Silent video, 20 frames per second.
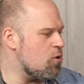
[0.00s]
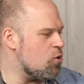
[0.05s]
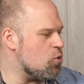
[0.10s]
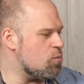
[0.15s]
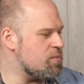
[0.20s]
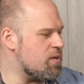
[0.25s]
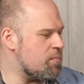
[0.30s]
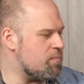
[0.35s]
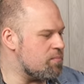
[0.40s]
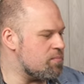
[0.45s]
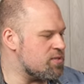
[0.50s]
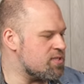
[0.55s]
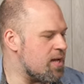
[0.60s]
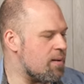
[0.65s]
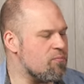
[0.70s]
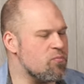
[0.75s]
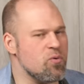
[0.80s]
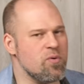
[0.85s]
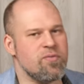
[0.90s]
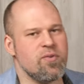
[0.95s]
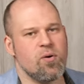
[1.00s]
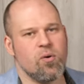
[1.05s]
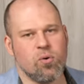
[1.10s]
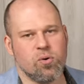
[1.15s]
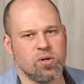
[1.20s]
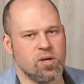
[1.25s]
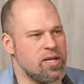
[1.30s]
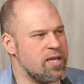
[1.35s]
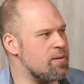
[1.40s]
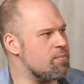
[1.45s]
um einen Subwoofer
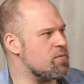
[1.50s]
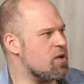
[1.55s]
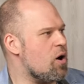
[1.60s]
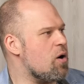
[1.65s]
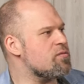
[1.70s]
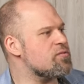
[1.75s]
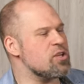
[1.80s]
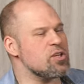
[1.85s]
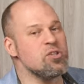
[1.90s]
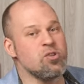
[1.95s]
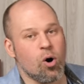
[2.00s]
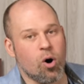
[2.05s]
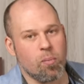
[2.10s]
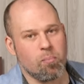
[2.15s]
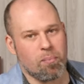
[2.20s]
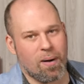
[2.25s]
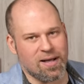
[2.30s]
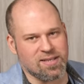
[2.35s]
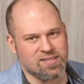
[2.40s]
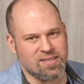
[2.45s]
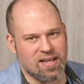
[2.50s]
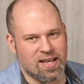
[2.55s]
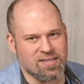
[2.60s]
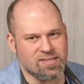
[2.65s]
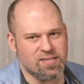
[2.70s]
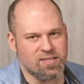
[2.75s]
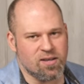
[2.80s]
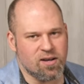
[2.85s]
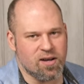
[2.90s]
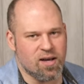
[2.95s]
oder eben kauft euch noch
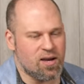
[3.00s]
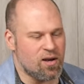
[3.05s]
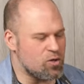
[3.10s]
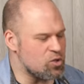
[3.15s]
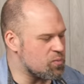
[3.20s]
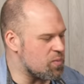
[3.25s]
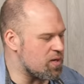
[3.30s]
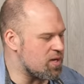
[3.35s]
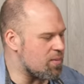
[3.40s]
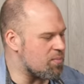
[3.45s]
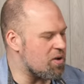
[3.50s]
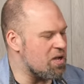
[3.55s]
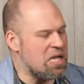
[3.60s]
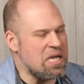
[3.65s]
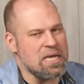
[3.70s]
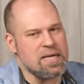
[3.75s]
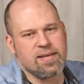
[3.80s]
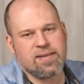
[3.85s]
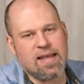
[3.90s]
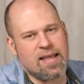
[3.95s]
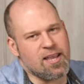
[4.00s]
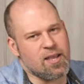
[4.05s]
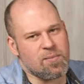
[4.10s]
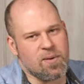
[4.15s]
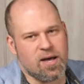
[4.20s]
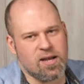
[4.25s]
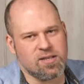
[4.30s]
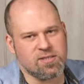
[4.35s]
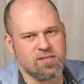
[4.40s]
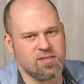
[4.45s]
basslastigere Lautsprecher. Aber ich denke
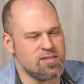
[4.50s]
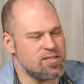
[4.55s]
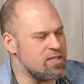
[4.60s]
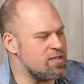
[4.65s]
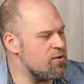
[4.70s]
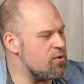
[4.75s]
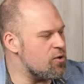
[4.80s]
mal, das ist nicht